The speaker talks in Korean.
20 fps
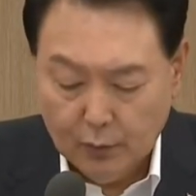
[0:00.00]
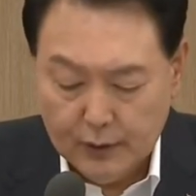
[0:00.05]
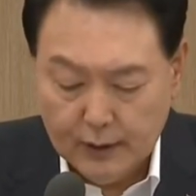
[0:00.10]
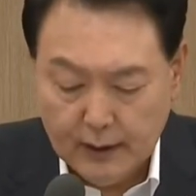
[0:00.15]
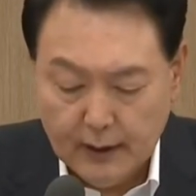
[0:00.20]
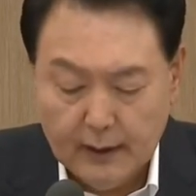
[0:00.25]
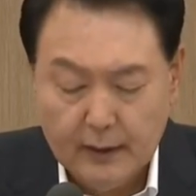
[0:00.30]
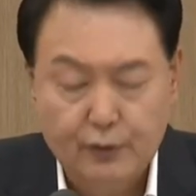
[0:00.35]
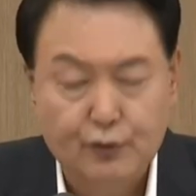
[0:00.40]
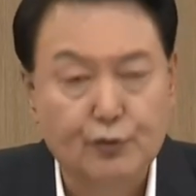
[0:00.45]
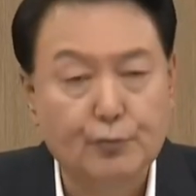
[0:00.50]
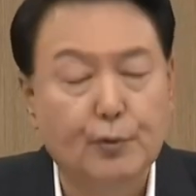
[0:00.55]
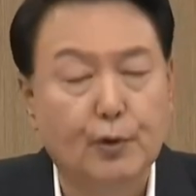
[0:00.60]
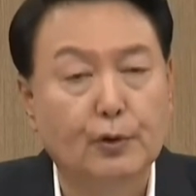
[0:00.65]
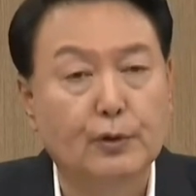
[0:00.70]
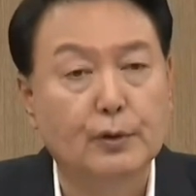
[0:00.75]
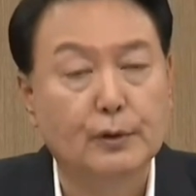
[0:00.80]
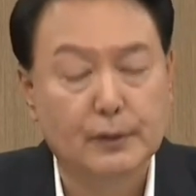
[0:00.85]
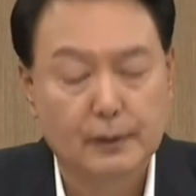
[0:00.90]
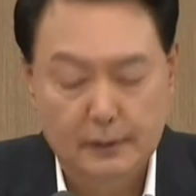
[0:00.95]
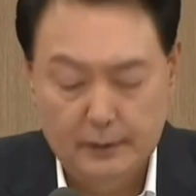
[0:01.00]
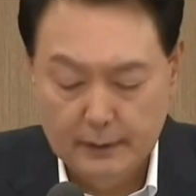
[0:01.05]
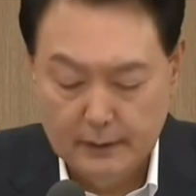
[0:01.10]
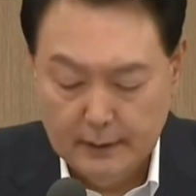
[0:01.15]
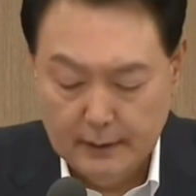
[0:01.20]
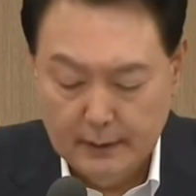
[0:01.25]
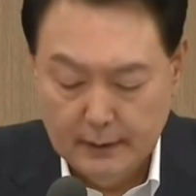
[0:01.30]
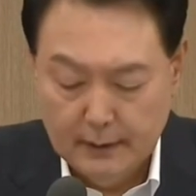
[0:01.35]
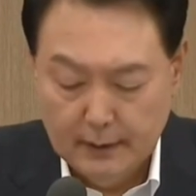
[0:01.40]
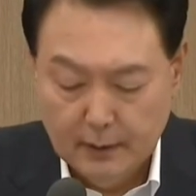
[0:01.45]
ODA 규모를
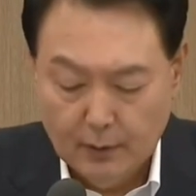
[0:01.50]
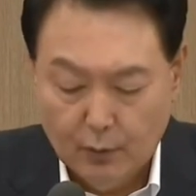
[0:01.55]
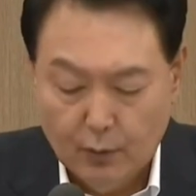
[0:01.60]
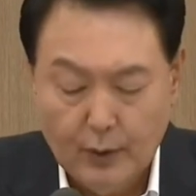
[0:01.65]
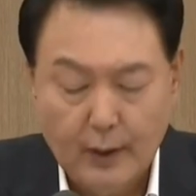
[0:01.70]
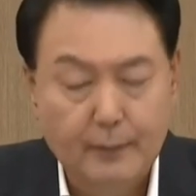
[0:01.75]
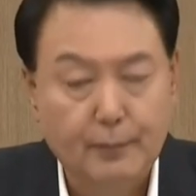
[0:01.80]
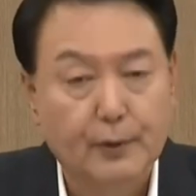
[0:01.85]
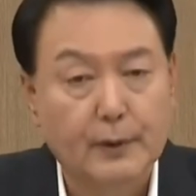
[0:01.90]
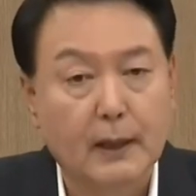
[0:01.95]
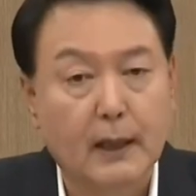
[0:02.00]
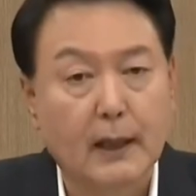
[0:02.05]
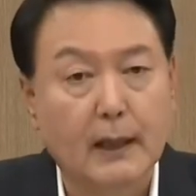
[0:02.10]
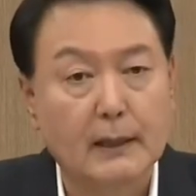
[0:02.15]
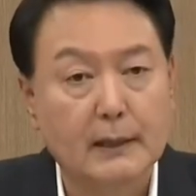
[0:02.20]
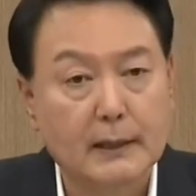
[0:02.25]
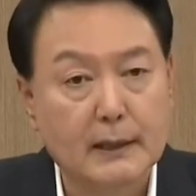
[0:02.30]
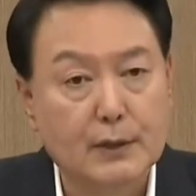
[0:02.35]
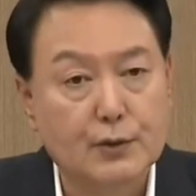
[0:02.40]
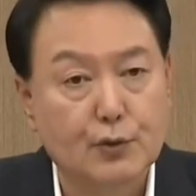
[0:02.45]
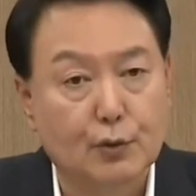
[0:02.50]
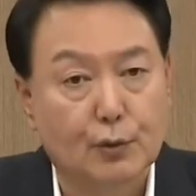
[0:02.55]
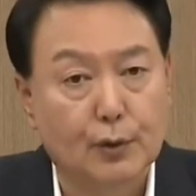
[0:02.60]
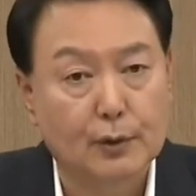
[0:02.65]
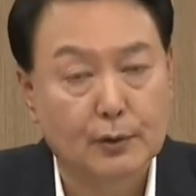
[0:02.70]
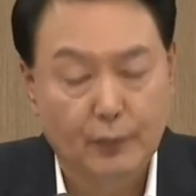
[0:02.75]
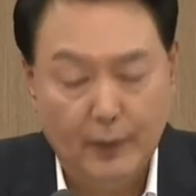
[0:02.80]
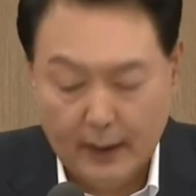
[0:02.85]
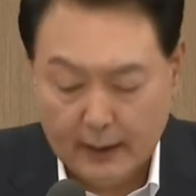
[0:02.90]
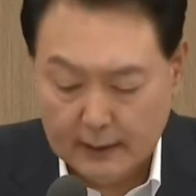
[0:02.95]
올해보다 2조
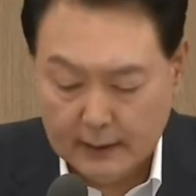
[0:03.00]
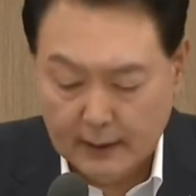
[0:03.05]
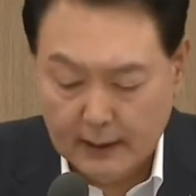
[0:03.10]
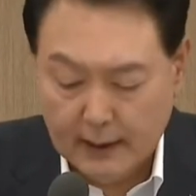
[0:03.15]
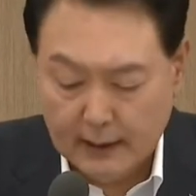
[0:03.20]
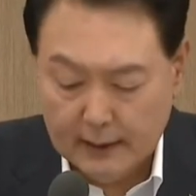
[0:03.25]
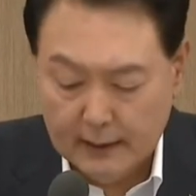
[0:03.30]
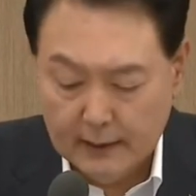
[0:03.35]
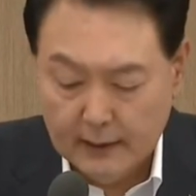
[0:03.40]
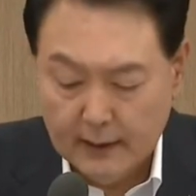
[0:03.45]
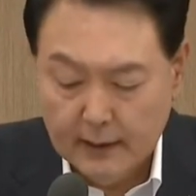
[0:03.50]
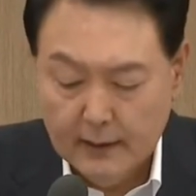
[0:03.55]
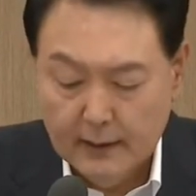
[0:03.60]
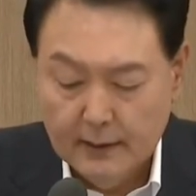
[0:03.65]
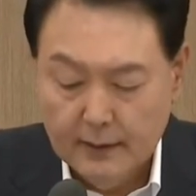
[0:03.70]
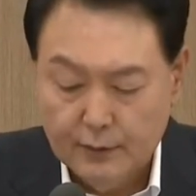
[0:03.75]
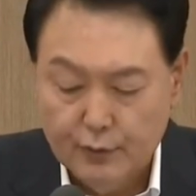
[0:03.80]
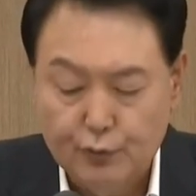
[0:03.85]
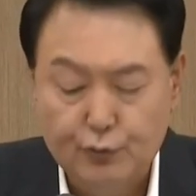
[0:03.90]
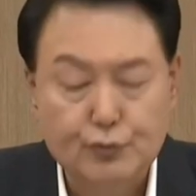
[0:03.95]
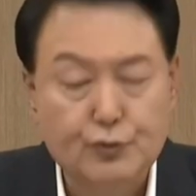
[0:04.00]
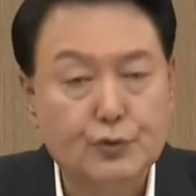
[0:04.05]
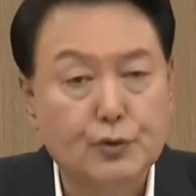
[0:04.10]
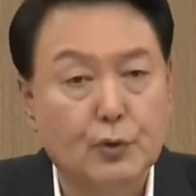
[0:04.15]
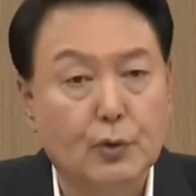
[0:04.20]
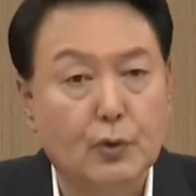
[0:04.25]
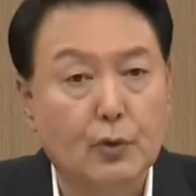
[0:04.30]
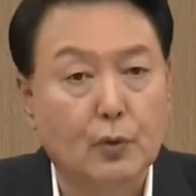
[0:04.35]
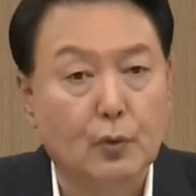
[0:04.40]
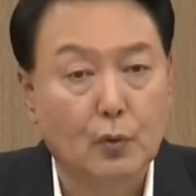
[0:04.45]
원 확대한
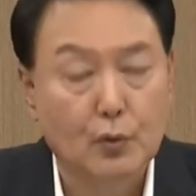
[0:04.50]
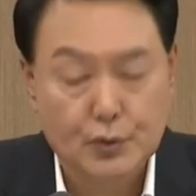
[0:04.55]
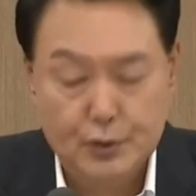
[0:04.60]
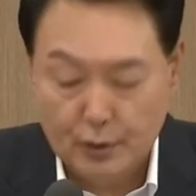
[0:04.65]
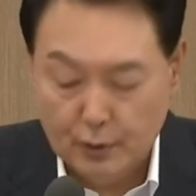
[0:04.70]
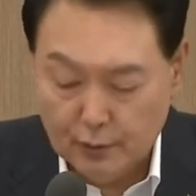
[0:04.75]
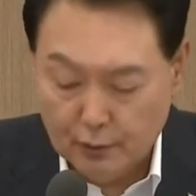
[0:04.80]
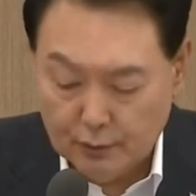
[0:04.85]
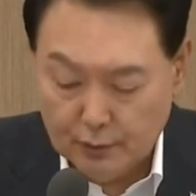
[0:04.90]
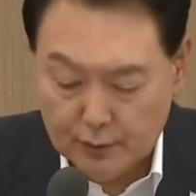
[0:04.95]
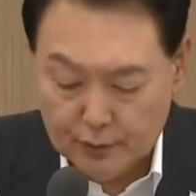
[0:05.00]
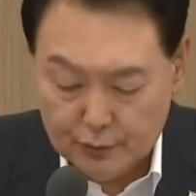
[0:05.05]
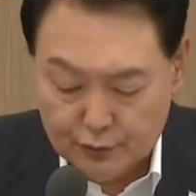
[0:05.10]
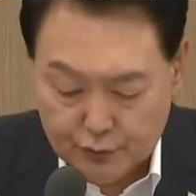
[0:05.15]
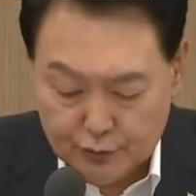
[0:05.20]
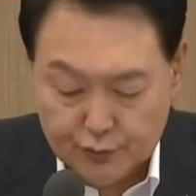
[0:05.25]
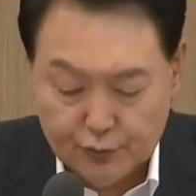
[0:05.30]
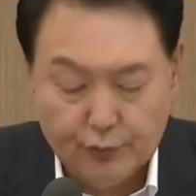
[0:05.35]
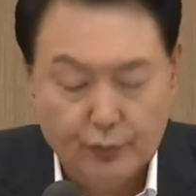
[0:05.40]
6조 5천억 원